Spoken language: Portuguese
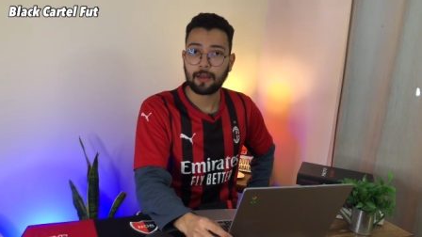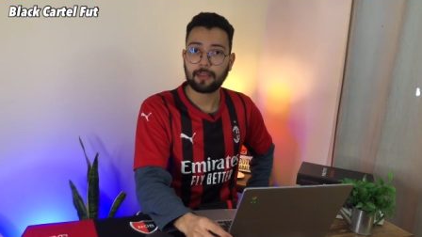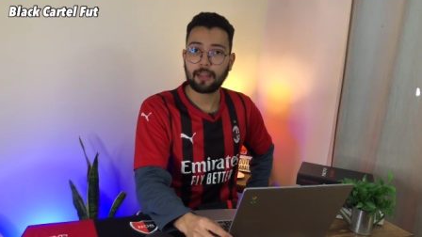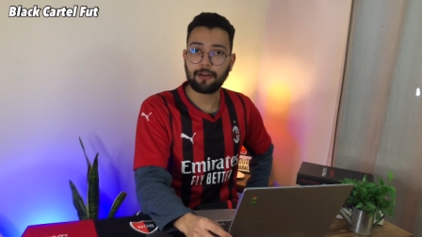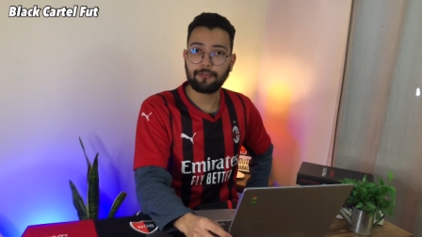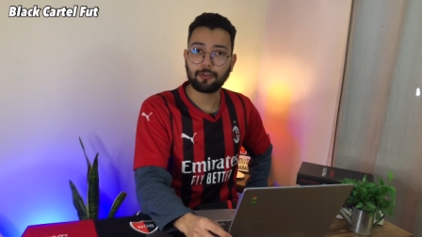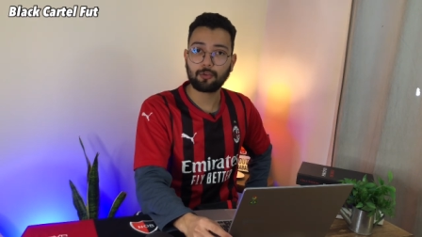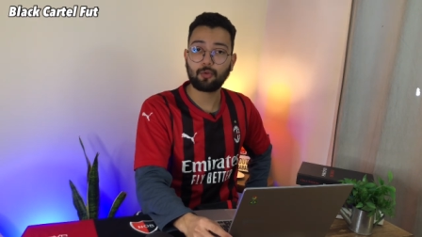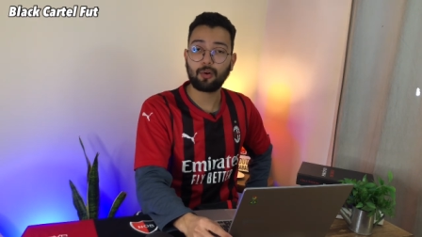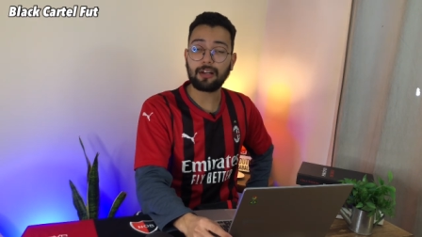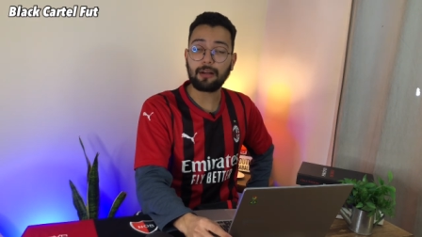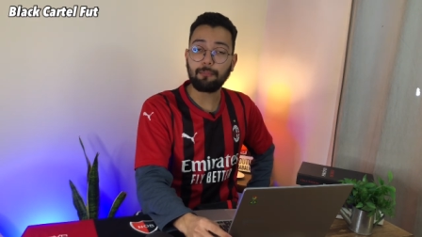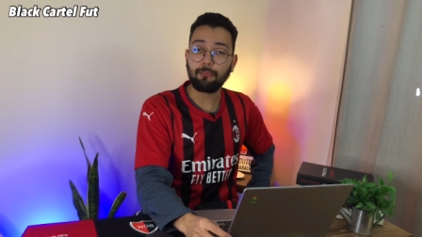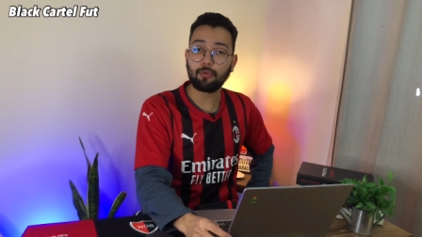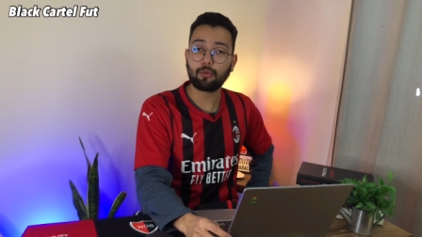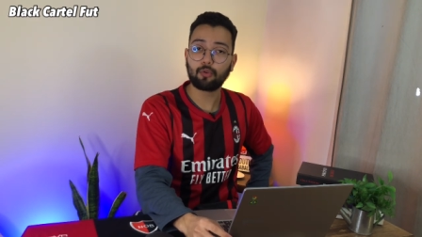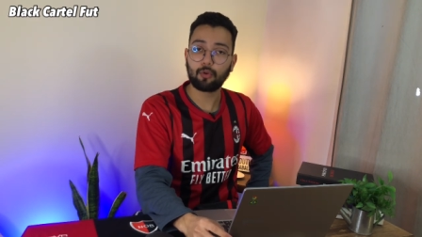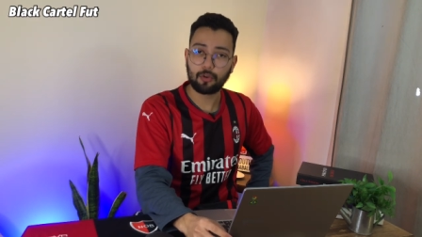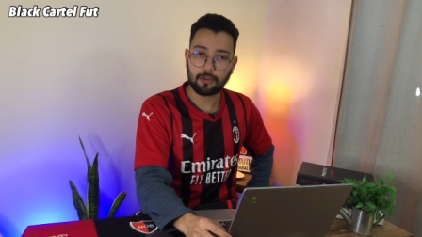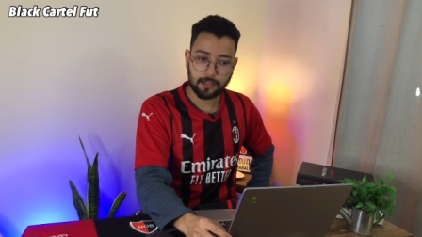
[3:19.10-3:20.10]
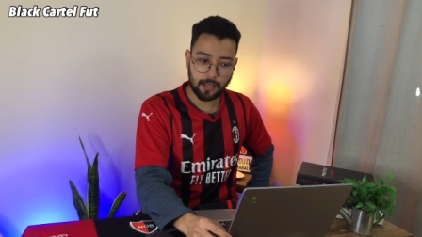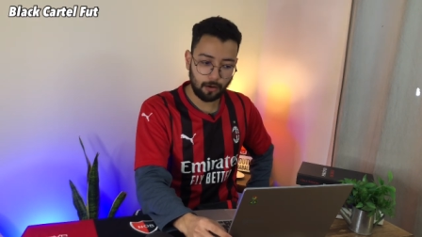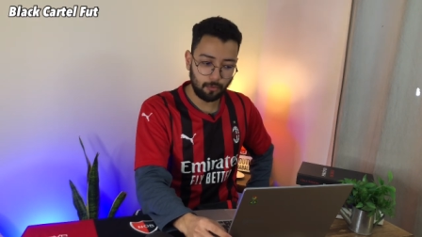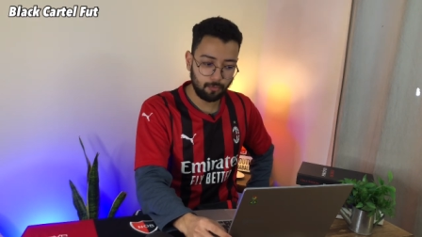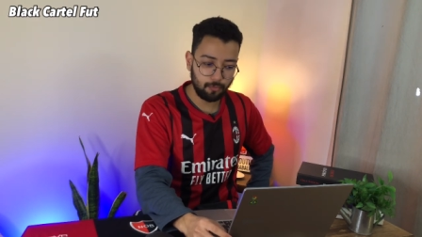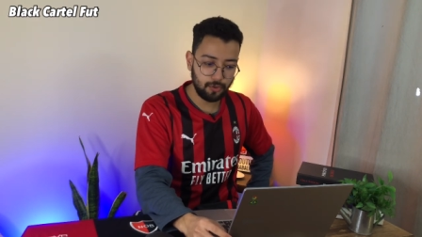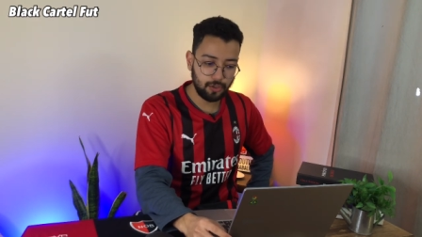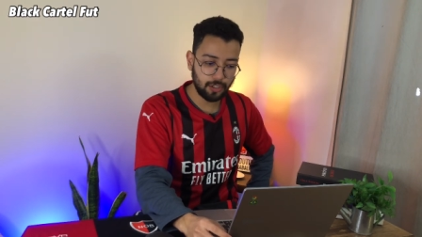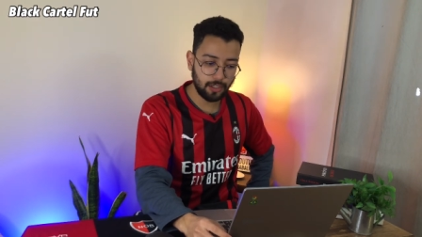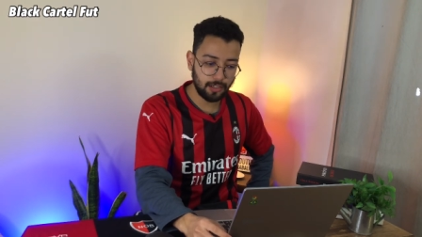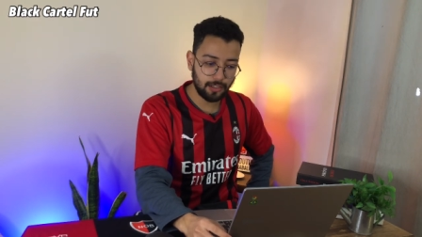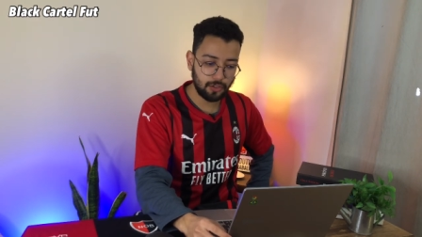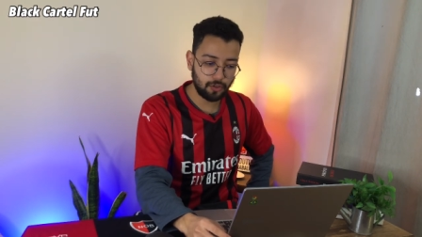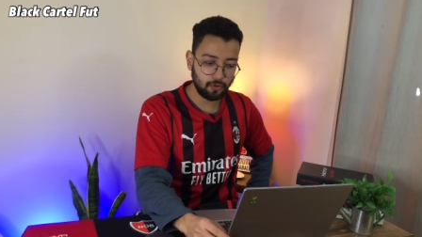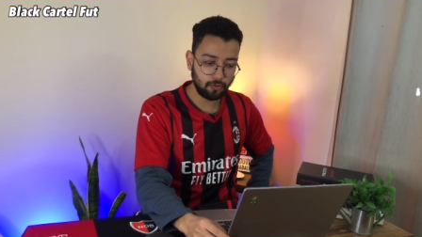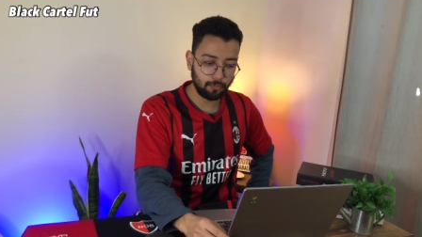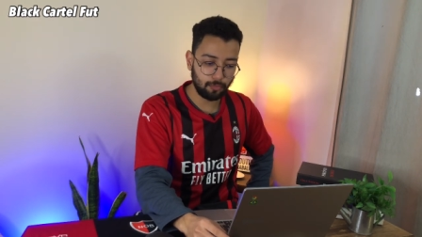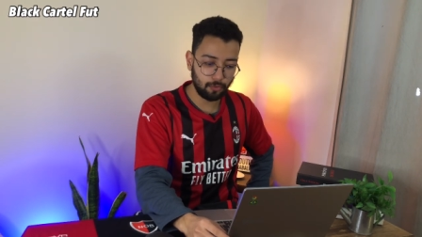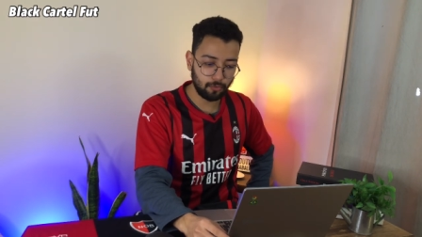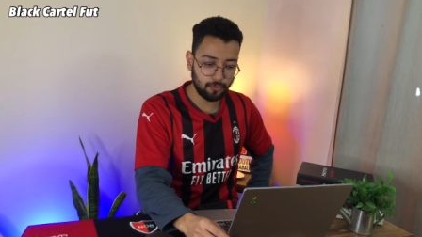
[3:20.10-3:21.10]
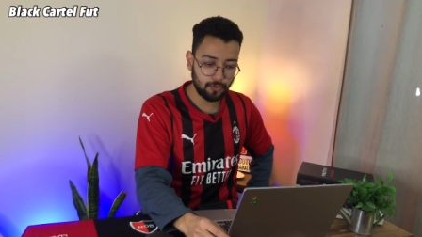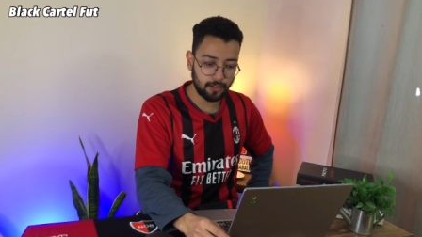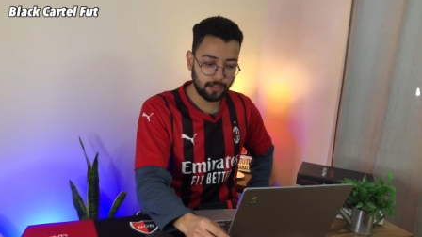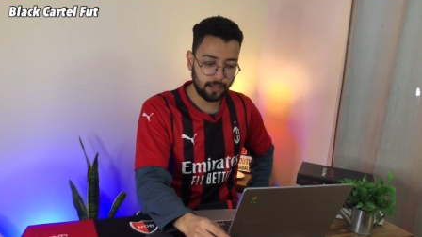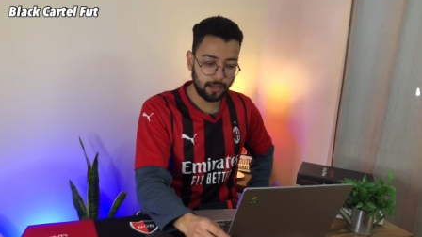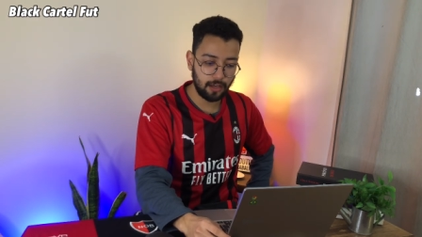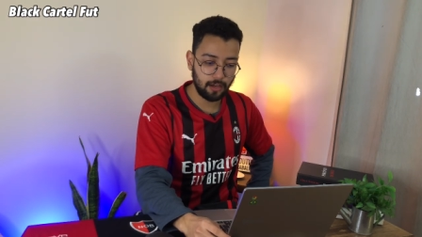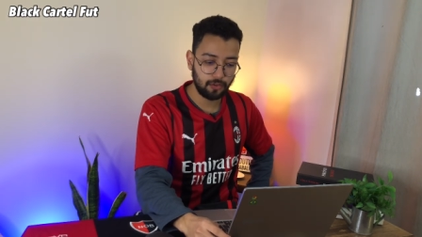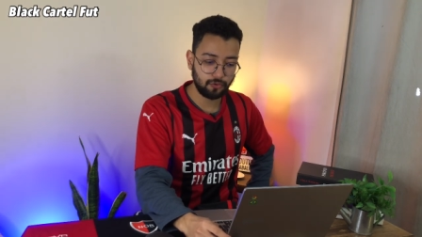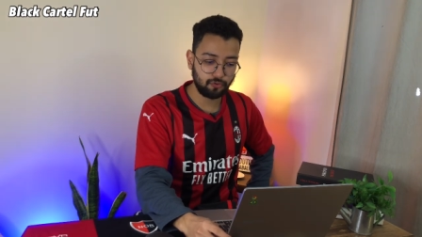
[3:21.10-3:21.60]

na vitória por 2 a 1 diante o Brusque, né?